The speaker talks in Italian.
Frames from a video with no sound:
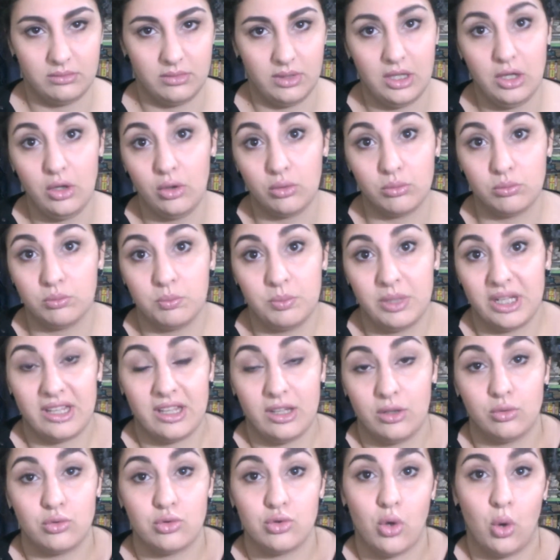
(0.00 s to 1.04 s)
io non,
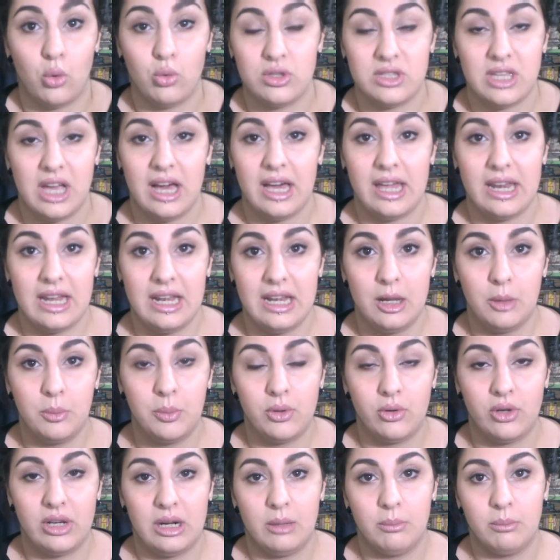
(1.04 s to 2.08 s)
perché non so usare il
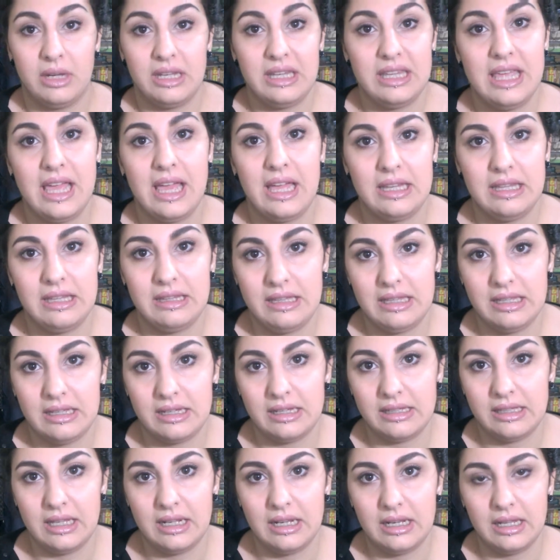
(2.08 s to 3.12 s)
programma di
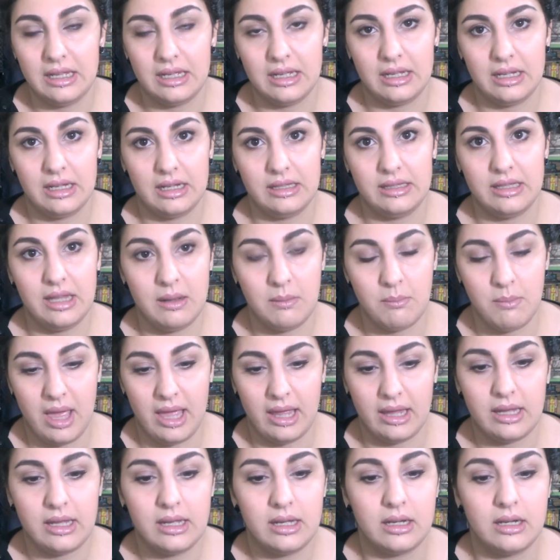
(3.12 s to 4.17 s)
editing del, del
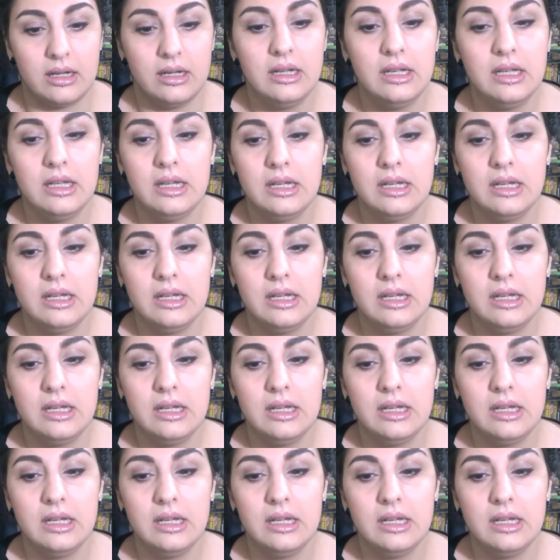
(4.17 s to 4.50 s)
Mac